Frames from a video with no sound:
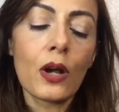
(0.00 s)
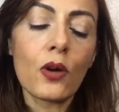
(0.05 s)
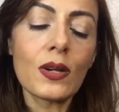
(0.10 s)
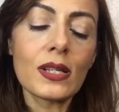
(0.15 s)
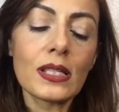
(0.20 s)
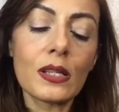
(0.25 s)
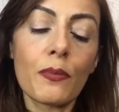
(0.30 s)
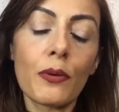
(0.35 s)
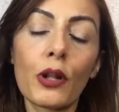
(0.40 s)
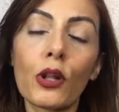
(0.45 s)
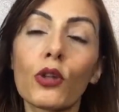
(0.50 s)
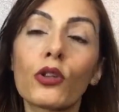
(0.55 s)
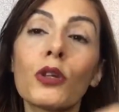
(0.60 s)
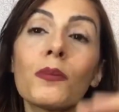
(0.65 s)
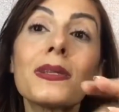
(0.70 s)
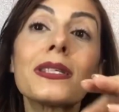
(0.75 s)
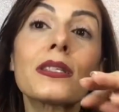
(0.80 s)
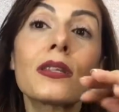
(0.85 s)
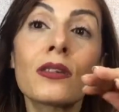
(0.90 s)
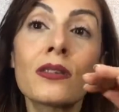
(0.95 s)
Questi
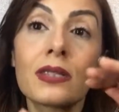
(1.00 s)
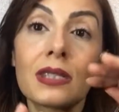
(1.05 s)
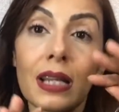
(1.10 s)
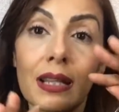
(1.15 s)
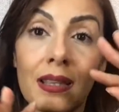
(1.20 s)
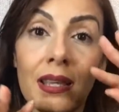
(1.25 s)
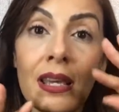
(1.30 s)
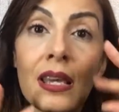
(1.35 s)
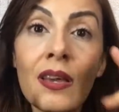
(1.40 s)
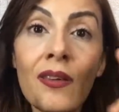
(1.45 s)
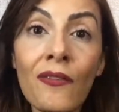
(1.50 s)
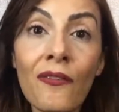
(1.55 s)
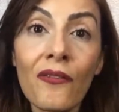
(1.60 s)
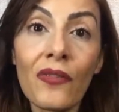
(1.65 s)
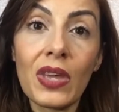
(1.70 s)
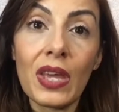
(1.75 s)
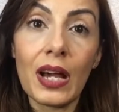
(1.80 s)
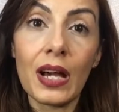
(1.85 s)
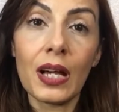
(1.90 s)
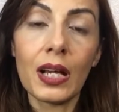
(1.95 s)
prodotti mi sono stati
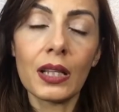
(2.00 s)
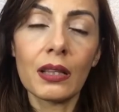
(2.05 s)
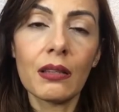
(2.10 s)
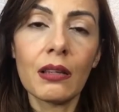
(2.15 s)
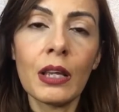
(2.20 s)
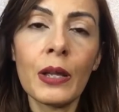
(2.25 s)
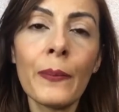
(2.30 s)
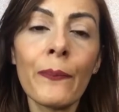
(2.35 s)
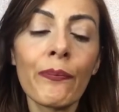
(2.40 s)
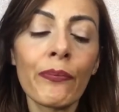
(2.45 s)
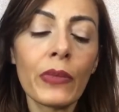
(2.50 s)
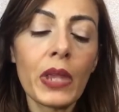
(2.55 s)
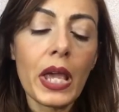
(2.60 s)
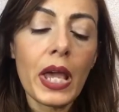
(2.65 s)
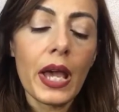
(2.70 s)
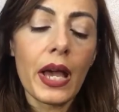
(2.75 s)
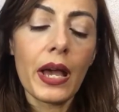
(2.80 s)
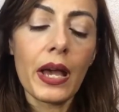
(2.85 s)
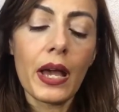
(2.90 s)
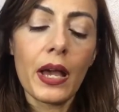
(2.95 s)
inviati,
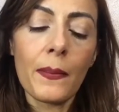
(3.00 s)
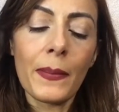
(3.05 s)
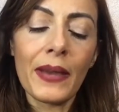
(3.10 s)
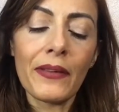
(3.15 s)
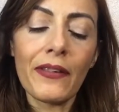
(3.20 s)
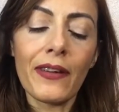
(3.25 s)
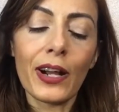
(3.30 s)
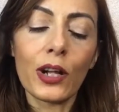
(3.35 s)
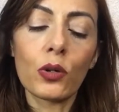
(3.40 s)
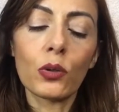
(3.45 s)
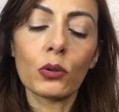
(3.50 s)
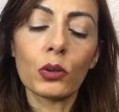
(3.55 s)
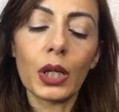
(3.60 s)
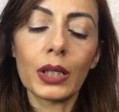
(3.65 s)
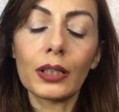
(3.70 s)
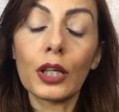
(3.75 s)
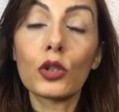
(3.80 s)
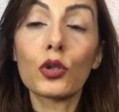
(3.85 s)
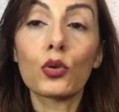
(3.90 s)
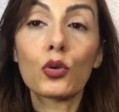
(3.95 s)
eh, mi aveva
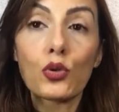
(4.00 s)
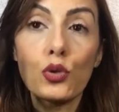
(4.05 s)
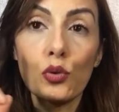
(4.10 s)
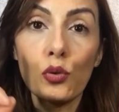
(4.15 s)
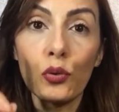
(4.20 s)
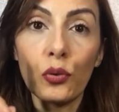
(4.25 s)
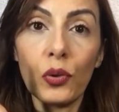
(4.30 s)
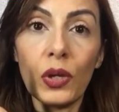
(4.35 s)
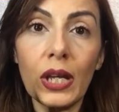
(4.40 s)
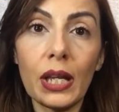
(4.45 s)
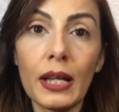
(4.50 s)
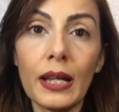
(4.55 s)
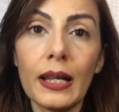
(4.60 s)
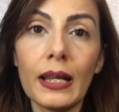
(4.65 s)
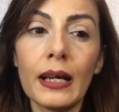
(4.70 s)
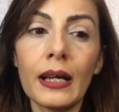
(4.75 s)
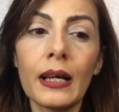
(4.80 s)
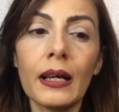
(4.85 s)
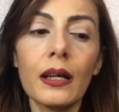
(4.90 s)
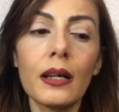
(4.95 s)
contattato su
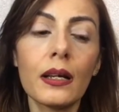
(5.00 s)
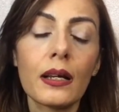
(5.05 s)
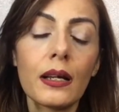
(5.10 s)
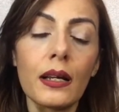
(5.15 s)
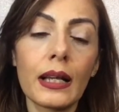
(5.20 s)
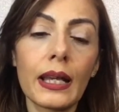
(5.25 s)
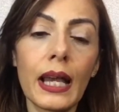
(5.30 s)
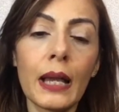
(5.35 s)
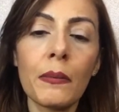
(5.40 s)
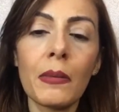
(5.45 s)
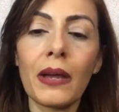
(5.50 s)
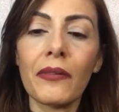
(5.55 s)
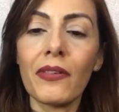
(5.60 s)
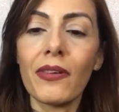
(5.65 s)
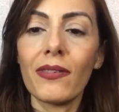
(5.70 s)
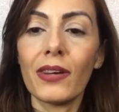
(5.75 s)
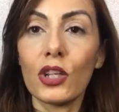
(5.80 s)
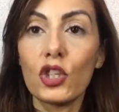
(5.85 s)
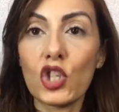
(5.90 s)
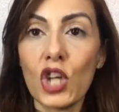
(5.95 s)
Phil eh, che mi
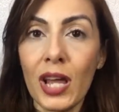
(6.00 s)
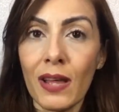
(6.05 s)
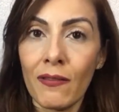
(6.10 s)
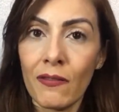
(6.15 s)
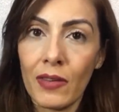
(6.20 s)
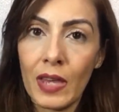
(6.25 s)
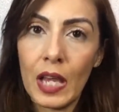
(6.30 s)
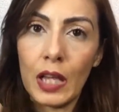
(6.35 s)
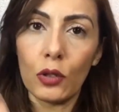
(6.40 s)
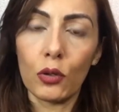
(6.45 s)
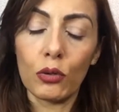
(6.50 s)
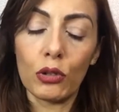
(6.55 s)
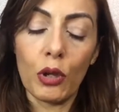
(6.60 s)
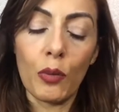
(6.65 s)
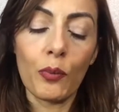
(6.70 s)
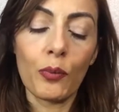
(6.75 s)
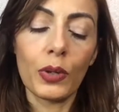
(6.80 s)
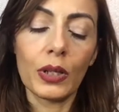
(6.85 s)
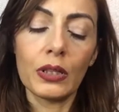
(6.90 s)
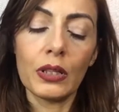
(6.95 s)
aveva già inviato
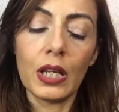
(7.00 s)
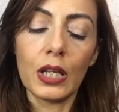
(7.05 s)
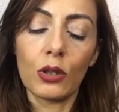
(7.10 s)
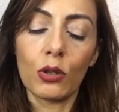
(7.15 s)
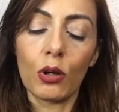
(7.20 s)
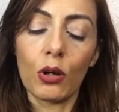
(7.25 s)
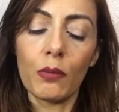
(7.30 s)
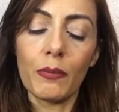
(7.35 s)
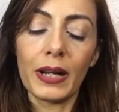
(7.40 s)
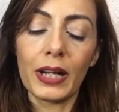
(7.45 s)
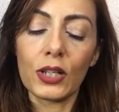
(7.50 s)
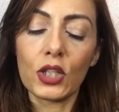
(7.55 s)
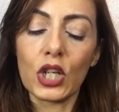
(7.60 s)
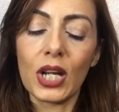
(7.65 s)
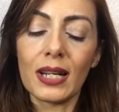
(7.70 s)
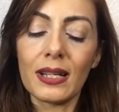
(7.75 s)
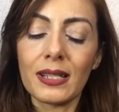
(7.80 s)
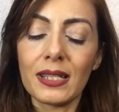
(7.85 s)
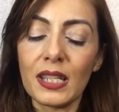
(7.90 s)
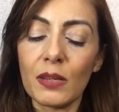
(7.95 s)
tempo addietro il
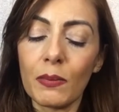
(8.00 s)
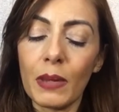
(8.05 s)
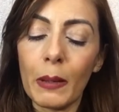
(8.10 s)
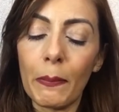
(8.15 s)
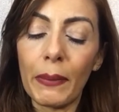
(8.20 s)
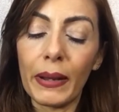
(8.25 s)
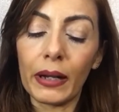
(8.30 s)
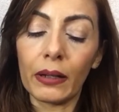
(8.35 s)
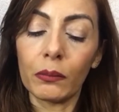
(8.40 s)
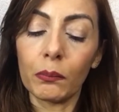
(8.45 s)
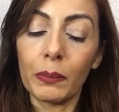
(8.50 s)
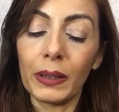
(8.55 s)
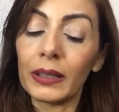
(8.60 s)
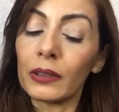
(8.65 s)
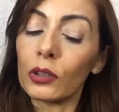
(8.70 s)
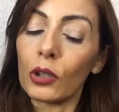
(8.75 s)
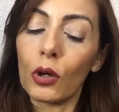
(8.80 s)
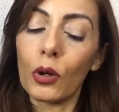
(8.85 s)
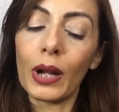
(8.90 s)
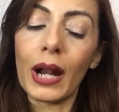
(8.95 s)
bracciale simil
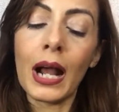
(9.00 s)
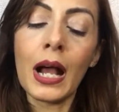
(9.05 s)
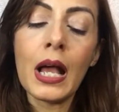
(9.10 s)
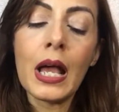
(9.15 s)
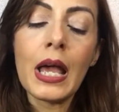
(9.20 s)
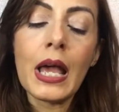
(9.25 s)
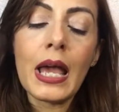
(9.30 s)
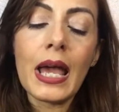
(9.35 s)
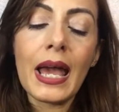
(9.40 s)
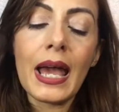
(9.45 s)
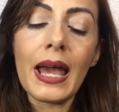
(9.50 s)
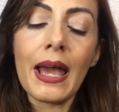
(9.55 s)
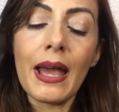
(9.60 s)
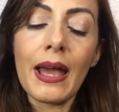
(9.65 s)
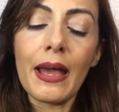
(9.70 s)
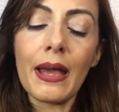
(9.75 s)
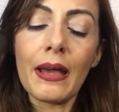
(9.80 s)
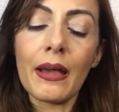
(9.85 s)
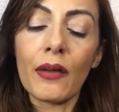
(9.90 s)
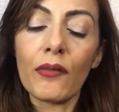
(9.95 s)
Pandora
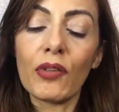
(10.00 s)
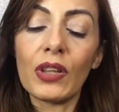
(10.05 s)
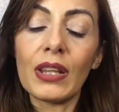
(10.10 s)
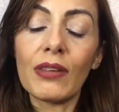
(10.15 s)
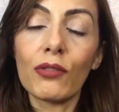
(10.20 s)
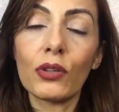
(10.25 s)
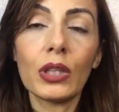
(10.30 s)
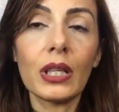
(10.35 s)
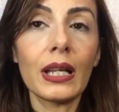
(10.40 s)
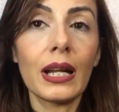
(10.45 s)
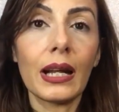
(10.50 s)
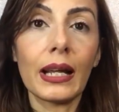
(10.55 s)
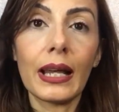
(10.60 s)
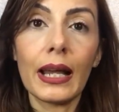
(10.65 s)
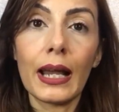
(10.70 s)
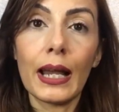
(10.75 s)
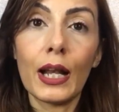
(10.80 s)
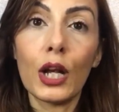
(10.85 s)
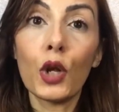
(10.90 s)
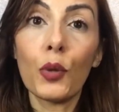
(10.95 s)
e eh, vi devo dire
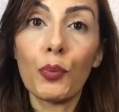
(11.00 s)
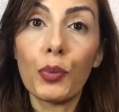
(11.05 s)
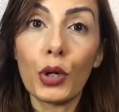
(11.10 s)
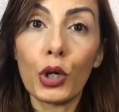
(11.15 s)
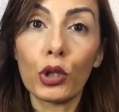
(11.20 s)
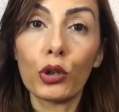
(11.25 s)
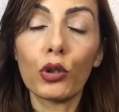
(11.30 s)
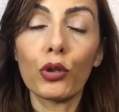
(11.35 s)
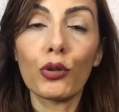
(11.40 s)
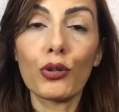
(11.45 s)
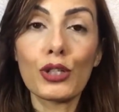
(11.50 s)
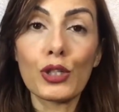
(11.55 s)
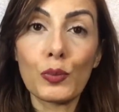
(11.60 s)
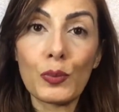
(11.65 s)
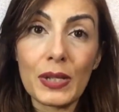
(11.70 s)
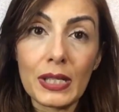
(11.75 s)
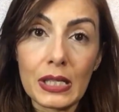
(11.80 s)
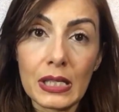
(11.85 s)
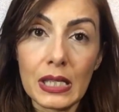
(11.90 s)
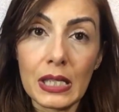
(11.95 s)
che lo porto
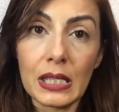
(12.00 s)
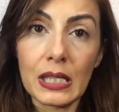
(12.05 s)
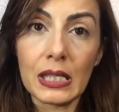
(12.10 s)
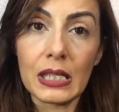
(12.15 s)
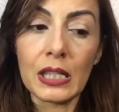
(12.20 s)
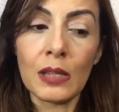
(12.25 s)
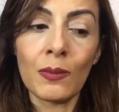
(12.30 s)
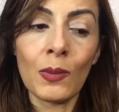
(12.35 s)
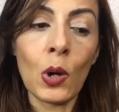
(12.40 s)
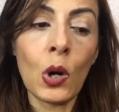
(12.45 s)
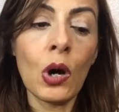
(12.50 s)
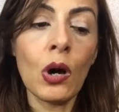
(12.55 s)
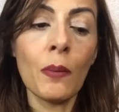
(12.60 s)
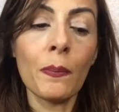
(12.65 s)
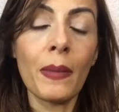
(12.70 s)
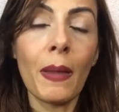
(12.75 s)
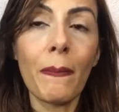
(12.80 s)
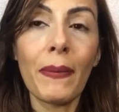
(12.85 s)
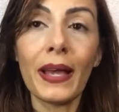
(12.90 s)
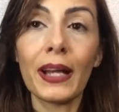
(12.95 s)
spessissimo,
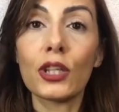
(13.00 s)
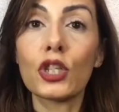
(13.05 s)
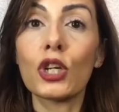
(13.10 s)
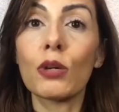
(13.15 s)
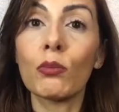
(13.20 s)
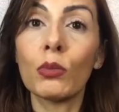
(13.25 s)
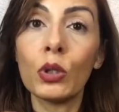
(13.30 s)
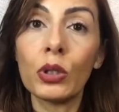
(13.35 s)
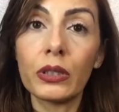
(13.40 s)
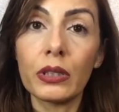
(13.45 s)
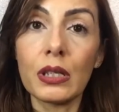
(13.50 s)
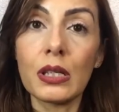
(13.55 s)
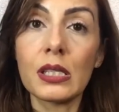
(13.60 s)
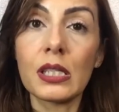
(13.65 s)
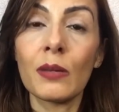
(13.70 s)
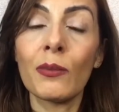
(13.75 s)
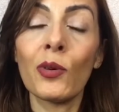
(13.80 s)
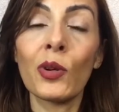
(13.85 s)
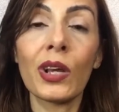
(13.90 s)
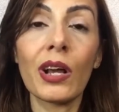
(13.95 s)
mi piace
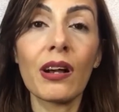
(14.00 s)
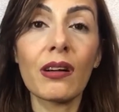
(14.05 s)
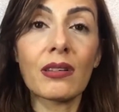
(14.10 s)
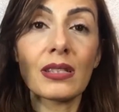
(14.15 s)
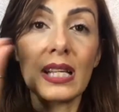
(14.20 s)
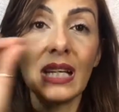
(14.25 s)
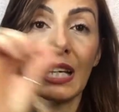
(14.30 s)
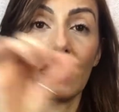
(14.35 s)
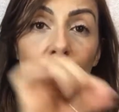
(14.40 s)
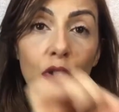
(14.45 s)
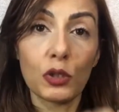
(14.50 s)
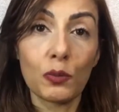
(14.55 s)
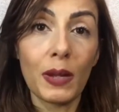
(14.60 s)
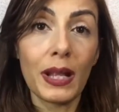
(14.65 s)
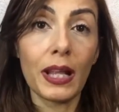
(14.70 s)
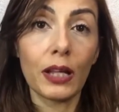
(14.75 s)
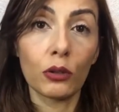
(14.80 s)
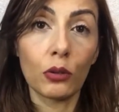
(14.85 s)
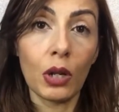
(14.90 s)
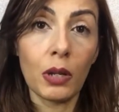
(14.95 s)
moltissimo, l'unica cosa che avevo
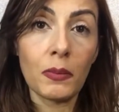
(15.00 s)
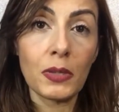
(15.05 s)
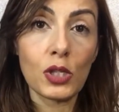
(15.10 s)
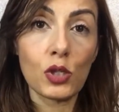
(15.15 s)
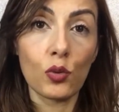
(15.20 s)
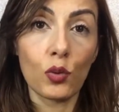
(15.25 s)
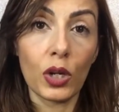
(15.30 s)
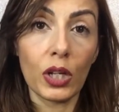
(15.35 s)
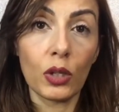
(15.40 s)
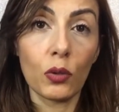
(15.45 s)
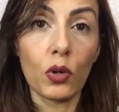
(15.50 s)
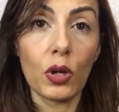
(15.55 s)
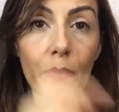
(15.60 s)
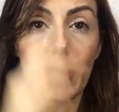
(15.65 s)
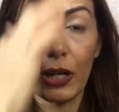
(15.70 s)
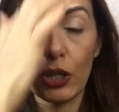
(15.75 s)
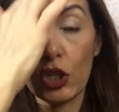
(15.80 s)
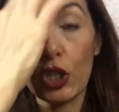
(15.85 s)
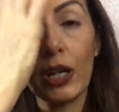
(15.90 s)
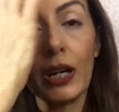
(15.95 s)
sbagliato la misura di quel
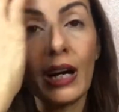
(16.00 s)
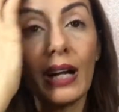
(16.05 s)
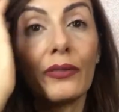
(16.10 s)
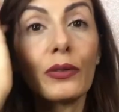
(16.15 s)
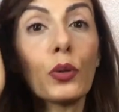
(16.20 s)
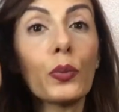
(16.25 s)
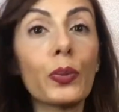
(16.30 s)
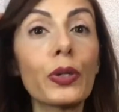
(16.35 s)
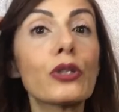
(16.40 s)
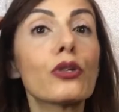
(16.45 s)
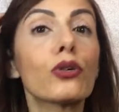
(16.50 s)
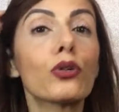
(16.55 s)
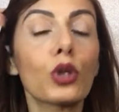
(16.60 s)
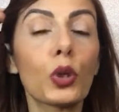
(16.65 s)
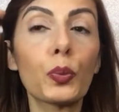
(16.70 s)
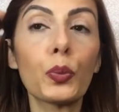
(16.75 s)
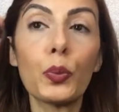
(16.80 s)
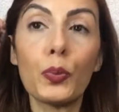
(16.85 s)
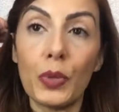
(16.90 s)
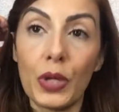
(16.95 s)
bracciale, l'avevo preso
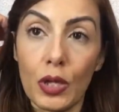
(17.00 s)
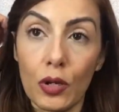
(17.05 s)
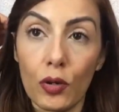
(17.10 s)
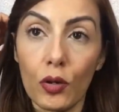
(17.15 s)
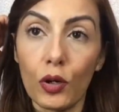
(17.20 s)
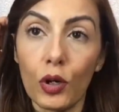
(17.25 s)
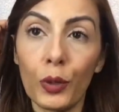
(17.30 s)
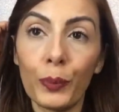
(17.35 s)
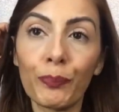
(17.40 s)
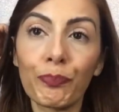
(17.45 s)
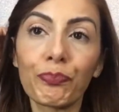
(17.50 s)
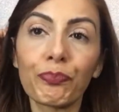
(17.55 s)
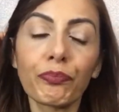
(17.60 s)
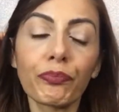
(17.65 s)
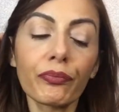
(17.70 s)
troppo troppo piccolo